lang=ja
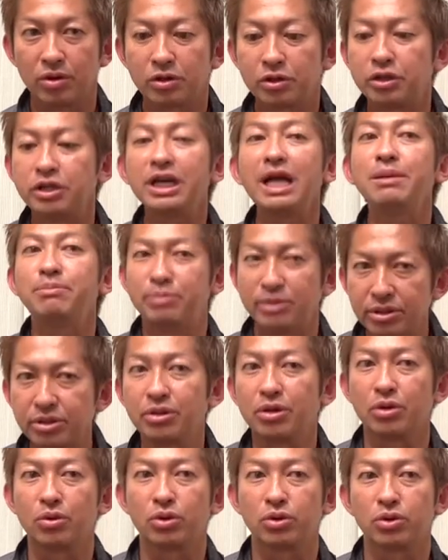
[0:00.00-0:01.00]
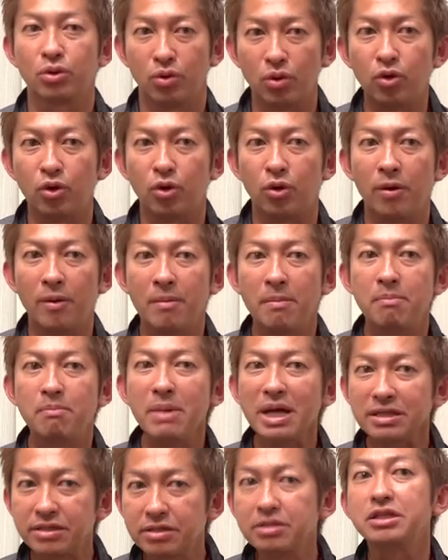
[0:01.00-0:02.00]
クラブっていうことを
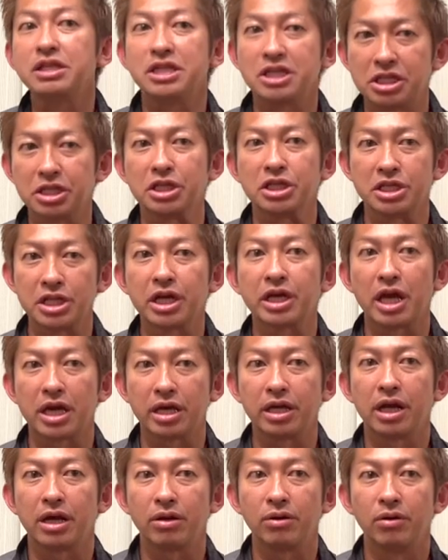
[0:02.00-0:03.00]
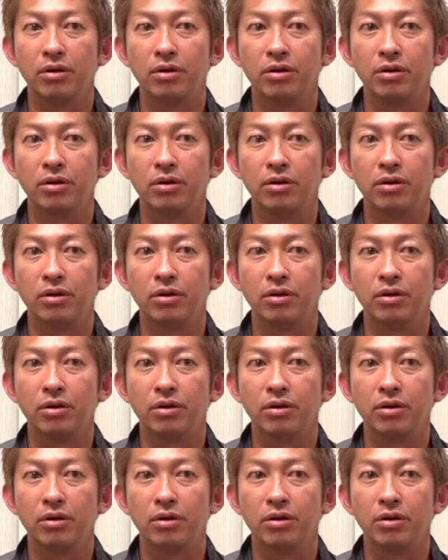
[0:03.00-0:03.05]
まず認識しなきゃいけない